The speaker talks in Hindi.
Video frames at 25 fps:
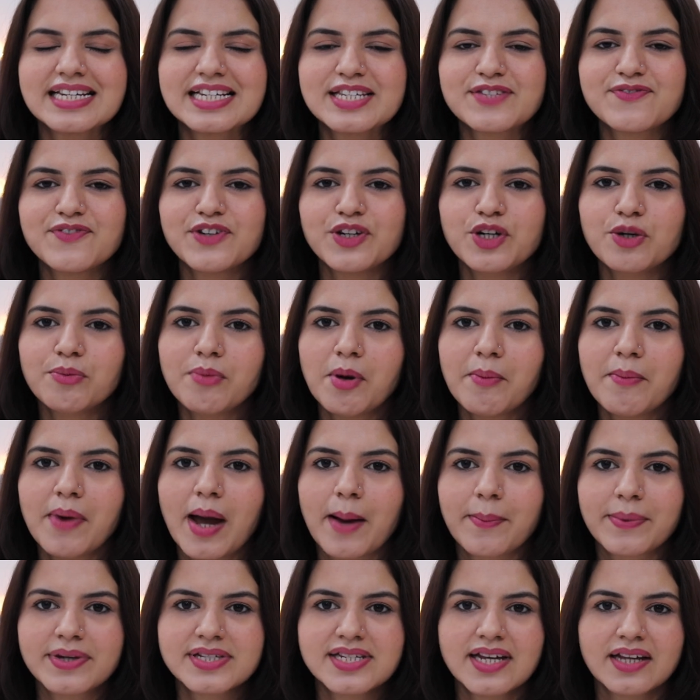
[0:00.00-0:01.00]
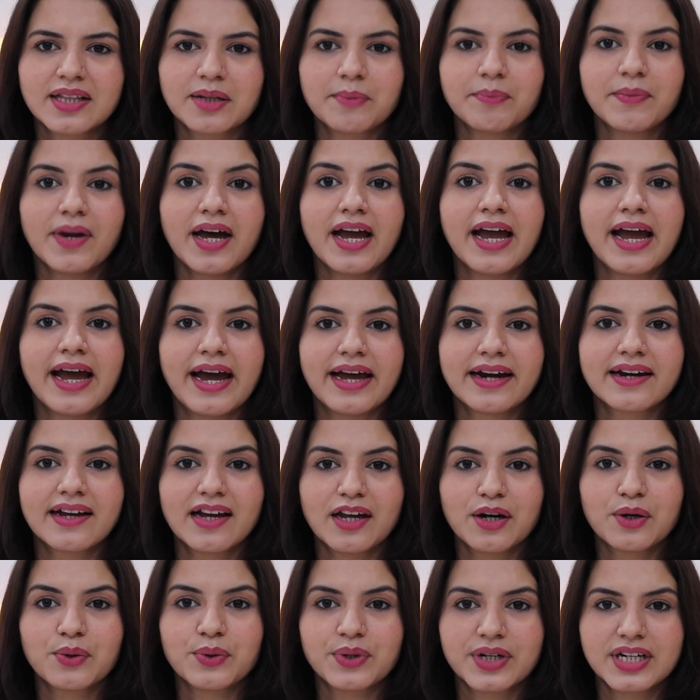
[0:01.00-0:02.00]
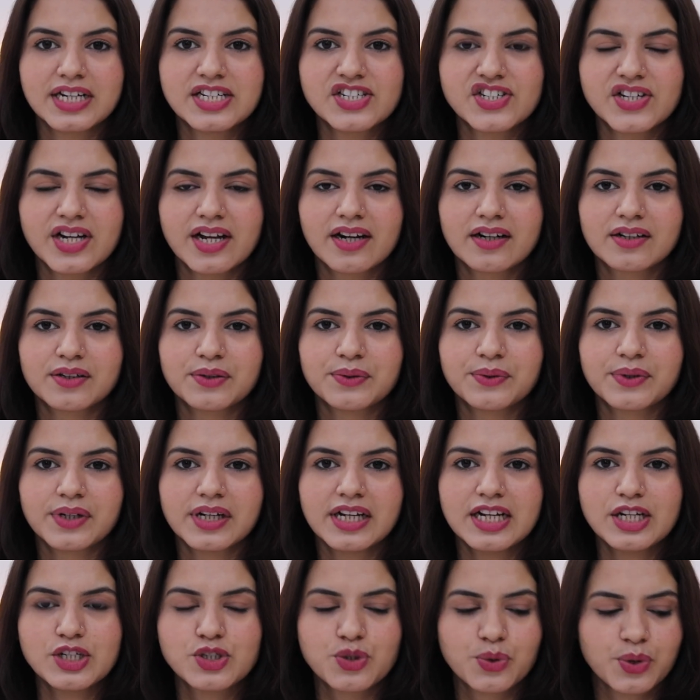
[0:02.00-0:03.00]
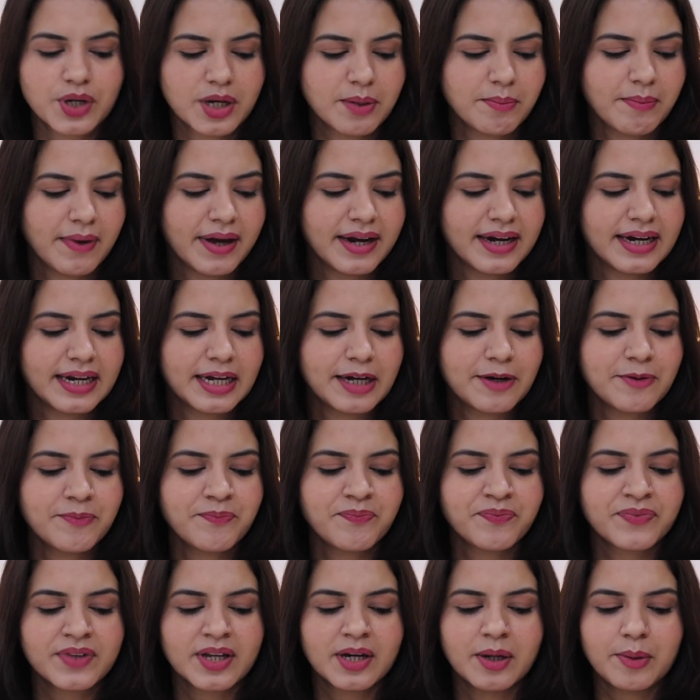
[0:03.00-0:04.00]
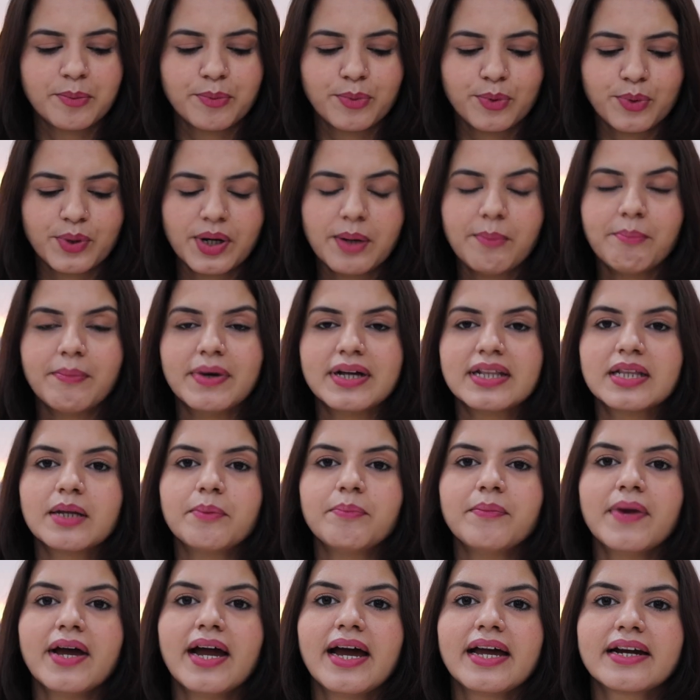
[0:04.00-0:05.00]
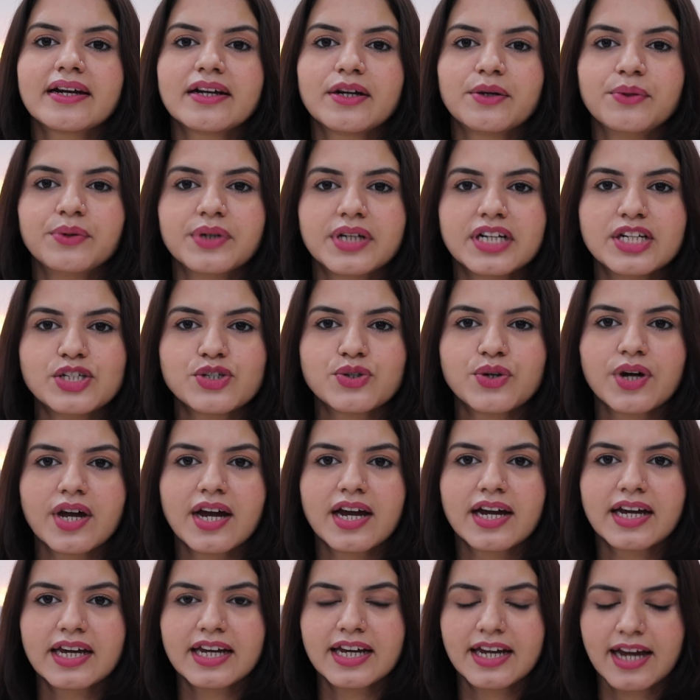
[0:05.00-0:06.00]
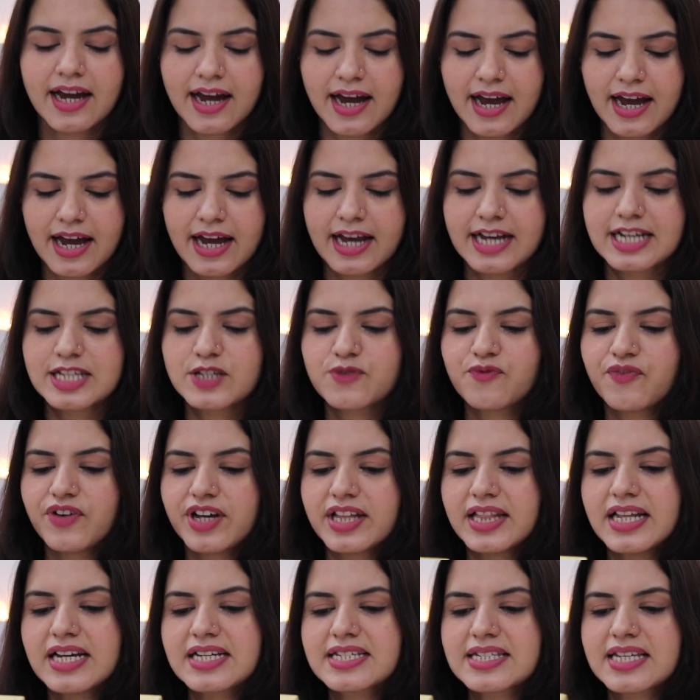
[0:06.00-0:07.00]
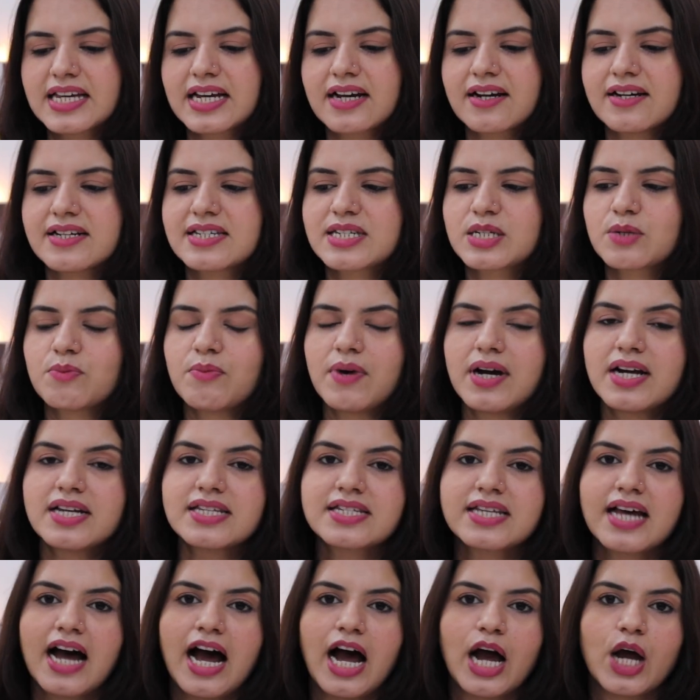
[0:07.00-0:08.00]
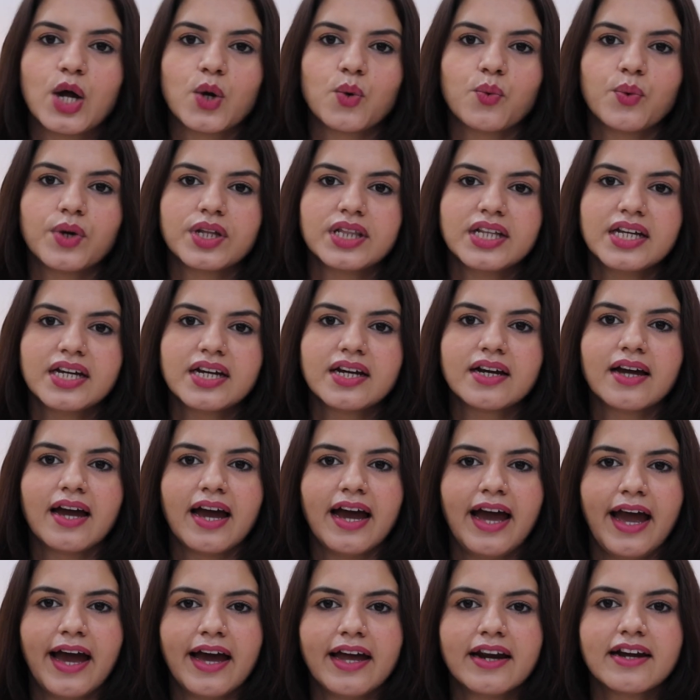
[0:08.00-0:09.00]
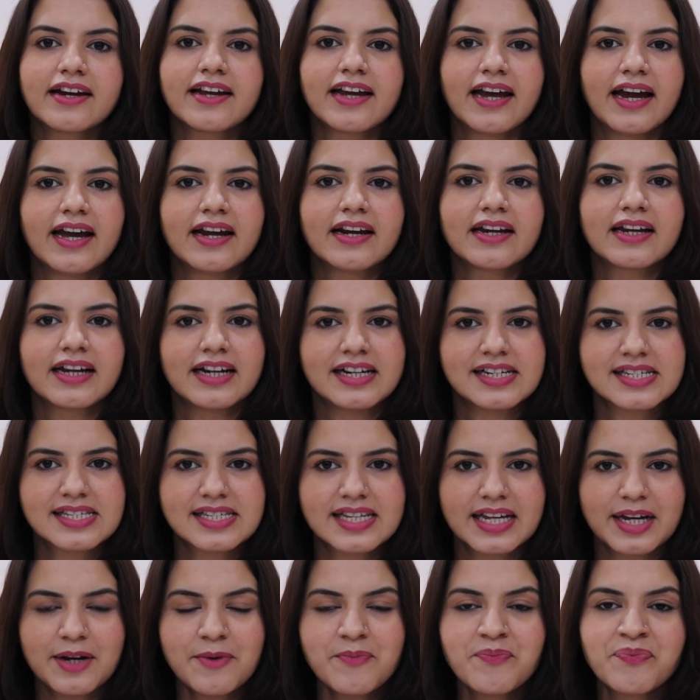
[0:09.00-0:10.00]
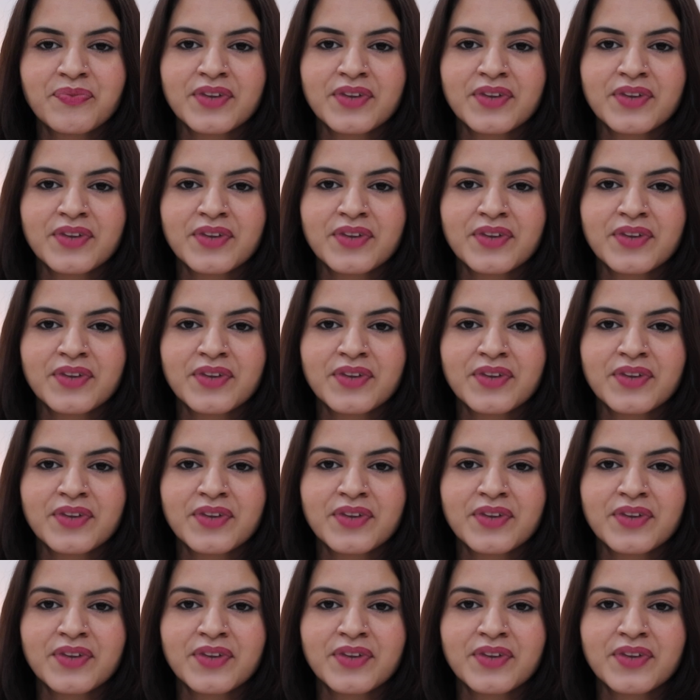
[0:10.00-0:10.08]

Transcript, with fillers: इस वीडियो में मैं आपके साथ अपना हेयर केयर रूटीन शेयर करूंगी जो कि मैंने पूरे मंथ अपना हेयर केयर रूटीन जो है किया है इस वेदिक्स के कस्टमाइज आयुर्वेदिक हेयर केयर किट से तो